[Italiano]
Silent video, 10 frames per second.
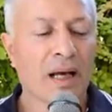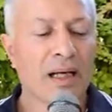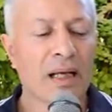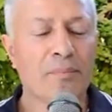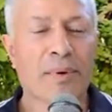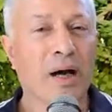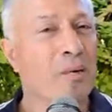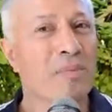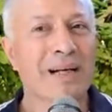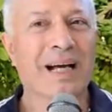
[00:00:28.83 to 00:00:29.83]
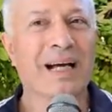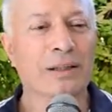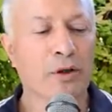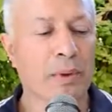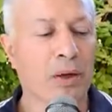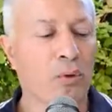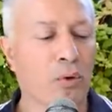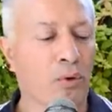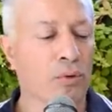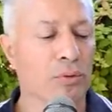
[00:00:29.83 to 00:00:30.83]
Libra è un accatto
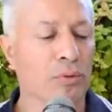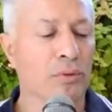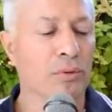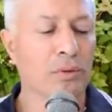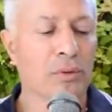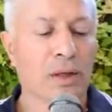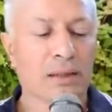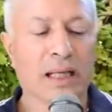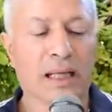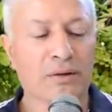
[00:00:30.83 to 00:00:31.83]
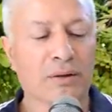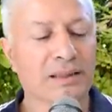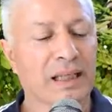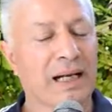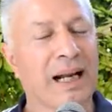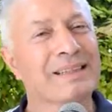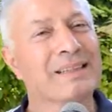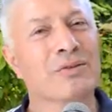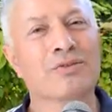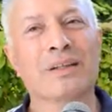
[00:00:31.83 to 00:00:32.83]
magone, tanto in questa
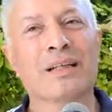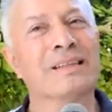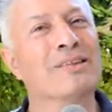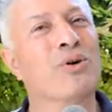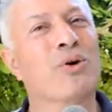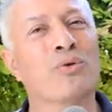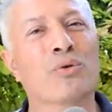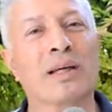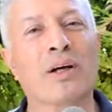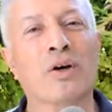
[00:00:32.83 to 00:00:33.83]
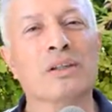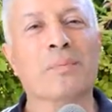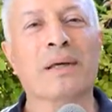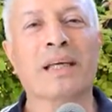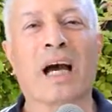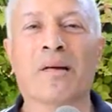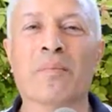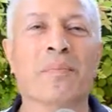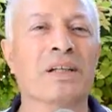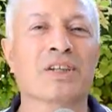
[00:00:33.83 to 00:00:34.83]
classe non c'è nessuno che osa
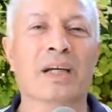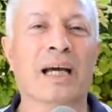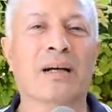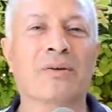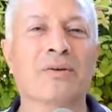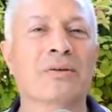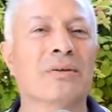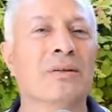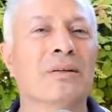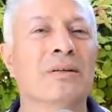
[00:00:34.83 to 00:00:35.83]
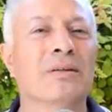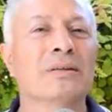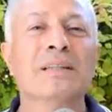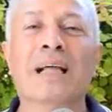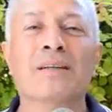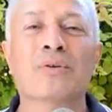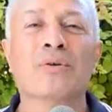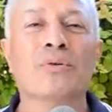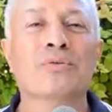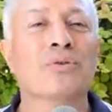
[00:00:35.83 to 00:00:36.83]
pigliarmi pescecco,
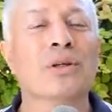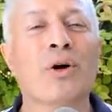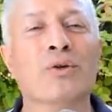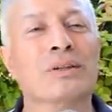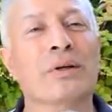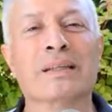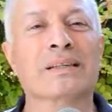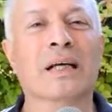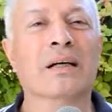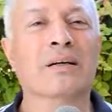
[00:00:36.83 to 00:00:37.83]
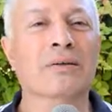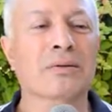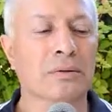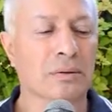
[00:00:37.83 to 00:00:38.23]
tanto tutte cose io azzecco.